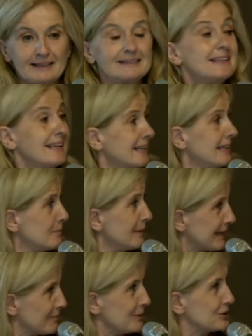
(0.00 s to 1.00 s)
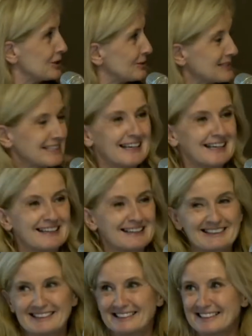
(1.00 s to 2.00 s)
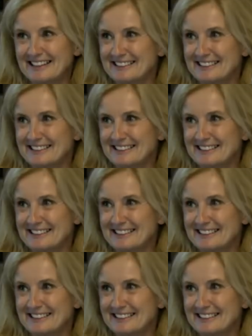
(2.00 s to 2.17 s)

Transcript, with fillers: Ieri, perché poi c'è questa, eh,